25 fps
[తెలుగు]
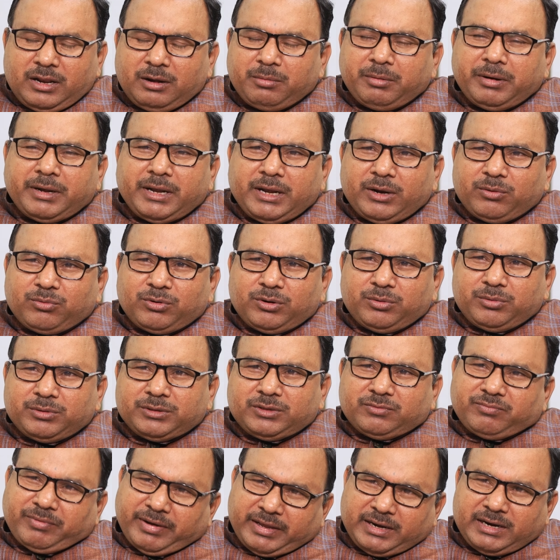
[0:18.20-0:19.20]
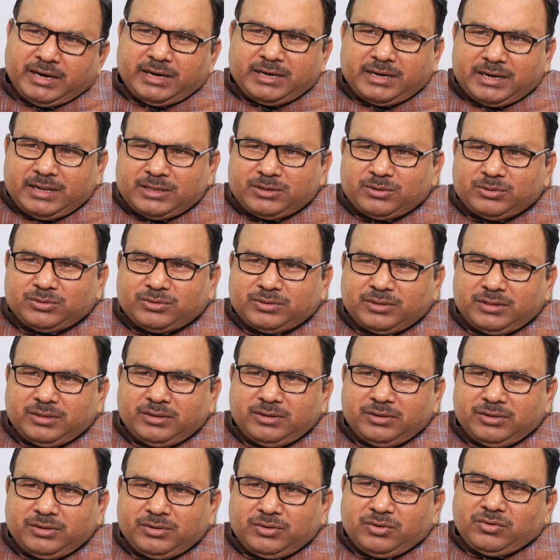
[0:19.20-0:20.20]
హెల్మెట్ లేకుండా పోతే ఫైన్ కట్టాల్సి
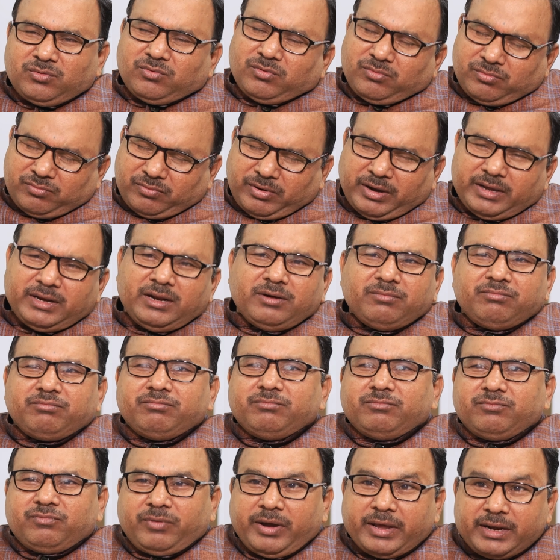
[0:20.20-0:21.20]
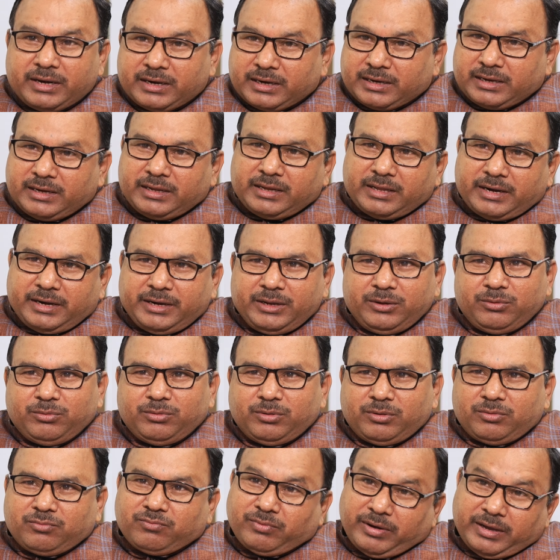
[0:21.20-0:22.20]
వస్తుంది ఫైన్ ఫైన్ కట్టడానికి
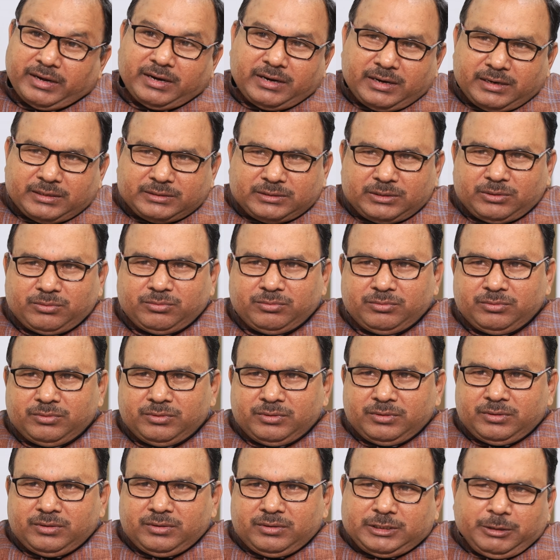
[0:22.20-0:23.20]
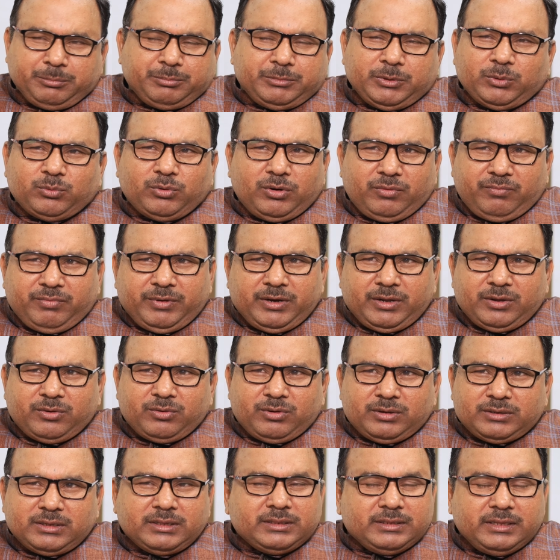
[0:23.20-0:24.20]
రెడీగా ఉన్నారు ఫైన్ కడతారు చెప్తే కూడా
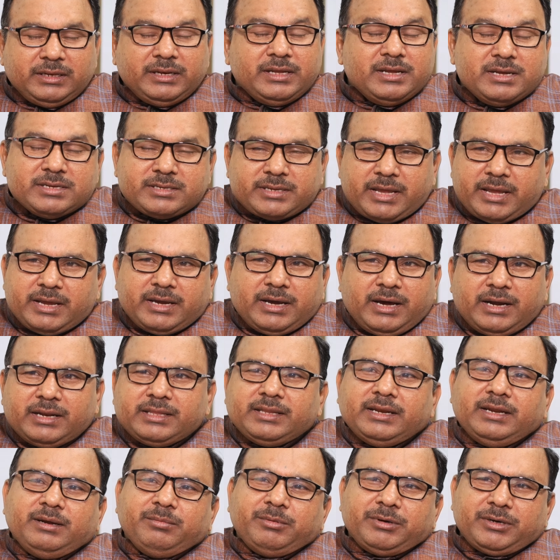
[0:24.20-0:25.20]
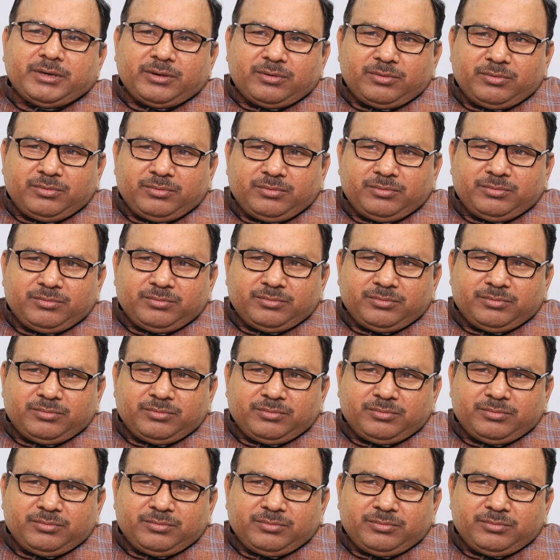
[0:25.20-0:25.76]
వినరు అసలు దీని ఈ సైకాలజీని ఏమంటారు